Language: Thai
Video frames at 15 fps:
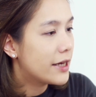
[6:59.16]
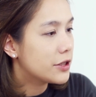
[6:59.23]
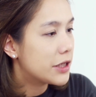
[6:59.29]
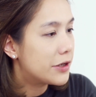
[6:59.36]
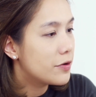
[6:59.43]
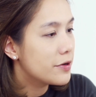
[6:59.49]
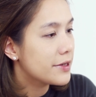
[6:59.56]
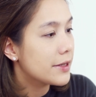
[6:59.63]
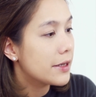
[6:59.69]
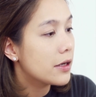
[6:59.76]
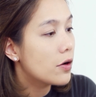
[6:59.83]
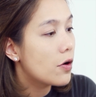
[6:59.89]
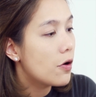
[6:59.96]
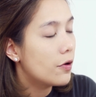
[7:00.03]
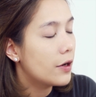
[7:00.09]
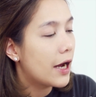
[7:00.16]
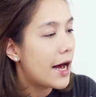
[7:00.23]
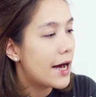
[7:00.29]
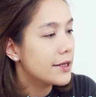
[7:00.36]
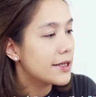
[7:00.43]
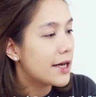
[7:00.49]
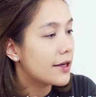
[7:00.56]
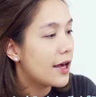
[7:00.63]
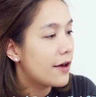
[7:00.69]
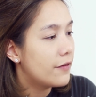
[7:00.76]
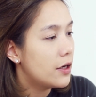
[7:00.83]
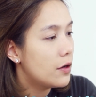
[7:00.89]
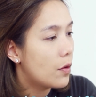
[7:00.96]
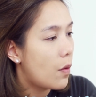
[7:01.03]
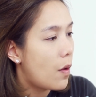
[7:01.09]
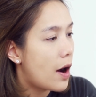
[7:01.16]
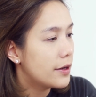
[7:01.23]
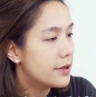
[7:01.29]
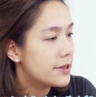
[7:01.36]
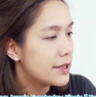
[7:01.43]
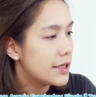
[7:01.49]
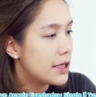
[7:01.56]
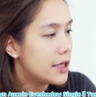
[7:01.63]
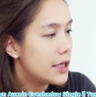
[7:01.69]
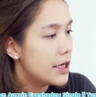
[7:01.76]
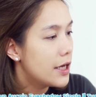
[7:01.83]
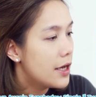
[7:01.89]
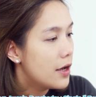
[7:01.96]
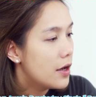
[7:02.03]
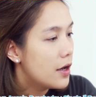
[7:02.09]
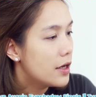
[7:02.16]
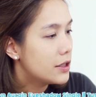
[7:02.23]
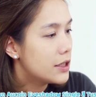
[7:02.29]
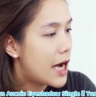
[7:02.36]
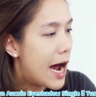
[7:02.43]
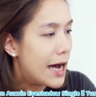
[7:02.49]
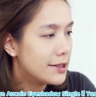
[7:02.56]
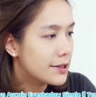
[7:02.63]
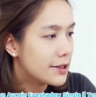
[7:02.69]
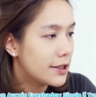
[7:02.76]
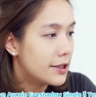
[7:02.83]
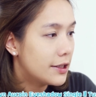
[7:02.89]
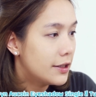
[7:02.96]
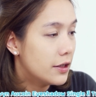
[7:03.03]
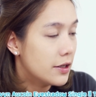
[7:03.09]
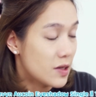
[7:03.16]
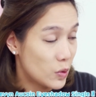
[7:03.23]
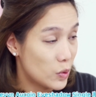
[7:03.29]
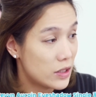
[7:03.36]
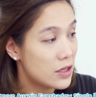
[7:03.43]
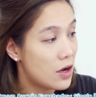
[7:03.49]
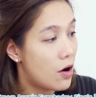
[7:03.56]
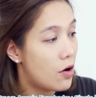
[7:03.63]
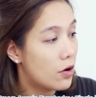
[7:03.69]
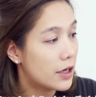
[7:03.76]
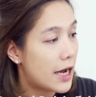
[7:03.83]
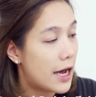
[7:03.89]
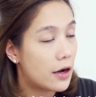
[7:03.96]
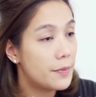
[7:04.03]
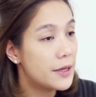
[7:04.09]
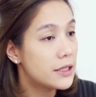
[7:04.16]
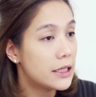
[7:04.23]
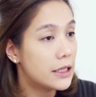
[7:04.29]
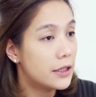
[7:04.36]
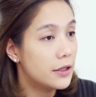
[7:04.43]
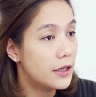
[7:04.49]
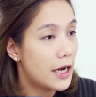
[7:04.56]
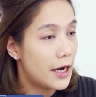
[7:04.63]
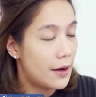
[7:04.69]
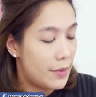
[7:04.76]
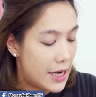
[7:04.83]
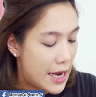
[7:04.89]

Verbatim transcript: อายแชโดว์ซิงเกิลนะคะ จากเควินโอควอนสี Tusk 102 นะคะ ก็เป็นสีเนื้อธร